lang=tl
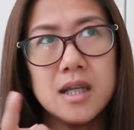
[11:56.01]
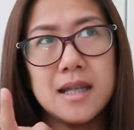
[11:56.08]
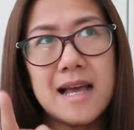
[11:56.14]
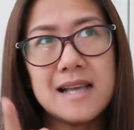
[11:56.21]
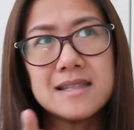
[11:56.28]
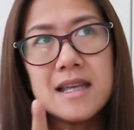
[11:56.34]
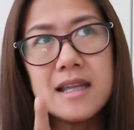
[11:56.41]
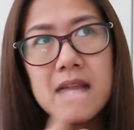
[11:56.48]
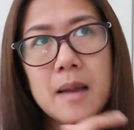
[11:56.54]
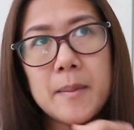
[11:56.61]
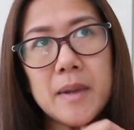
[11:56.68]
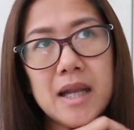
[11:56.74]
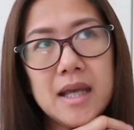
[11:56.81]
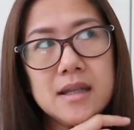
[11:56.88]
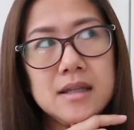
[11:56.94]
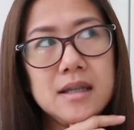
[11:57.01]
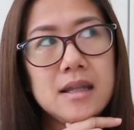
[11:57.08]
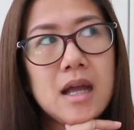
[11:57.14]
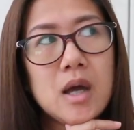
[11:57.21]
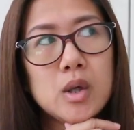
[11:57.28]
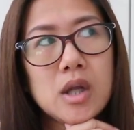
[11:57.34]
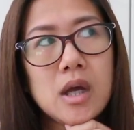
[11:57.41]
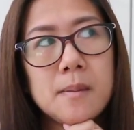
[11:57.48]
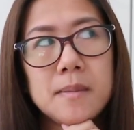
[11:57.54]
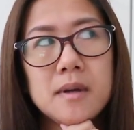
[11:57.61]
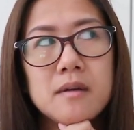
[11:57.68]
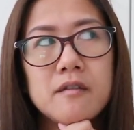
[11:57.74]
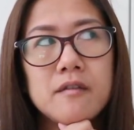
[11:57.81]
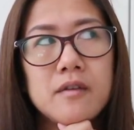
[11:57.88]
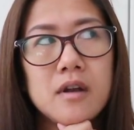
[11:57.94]
Last night nga pala, hindi na ako
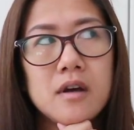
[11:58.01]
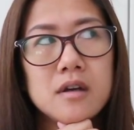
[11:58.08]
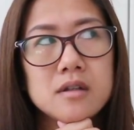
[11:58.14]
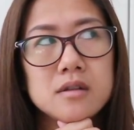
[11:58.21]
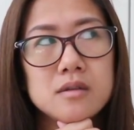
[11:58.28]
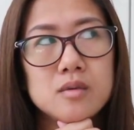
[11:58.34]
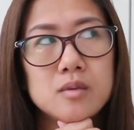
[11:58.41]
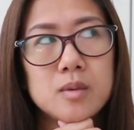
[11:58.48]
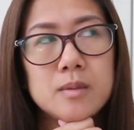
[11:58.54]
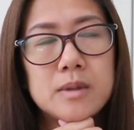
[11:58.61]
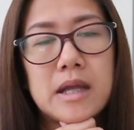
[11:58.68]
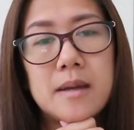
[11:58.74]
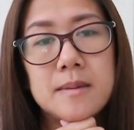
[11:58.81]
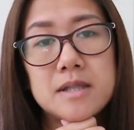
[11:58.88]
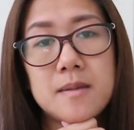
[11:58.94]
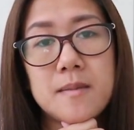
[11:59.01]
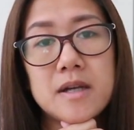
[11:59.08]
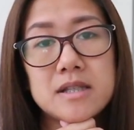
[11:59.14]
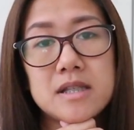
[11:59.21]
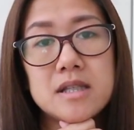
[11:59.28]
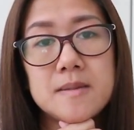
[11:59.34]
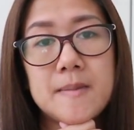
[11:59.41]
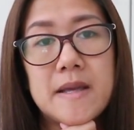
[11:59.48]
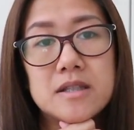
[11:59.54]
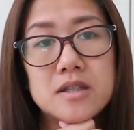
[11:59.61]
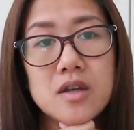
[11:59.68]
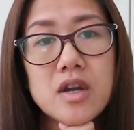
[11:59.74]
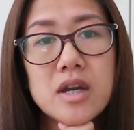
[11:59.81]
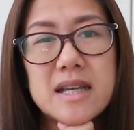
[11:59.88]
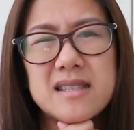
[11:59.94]
nakapag-vlog nung pumunta kami sa Marks and
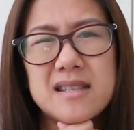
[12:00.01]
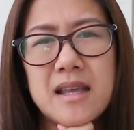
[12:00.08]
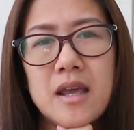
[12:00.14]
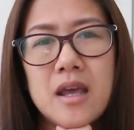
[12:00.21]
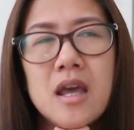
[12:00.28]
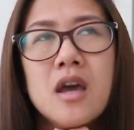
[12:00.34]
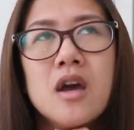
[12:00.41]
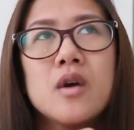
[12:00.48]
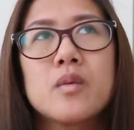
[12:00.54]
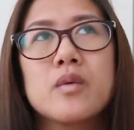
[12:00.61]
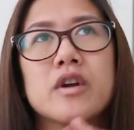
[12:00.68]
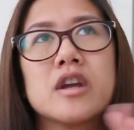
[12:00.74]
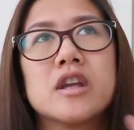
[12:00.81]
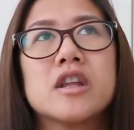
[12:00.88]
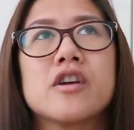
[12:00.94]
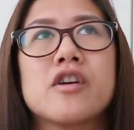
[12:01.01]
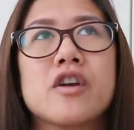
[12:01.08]
Spencer kasi we're in a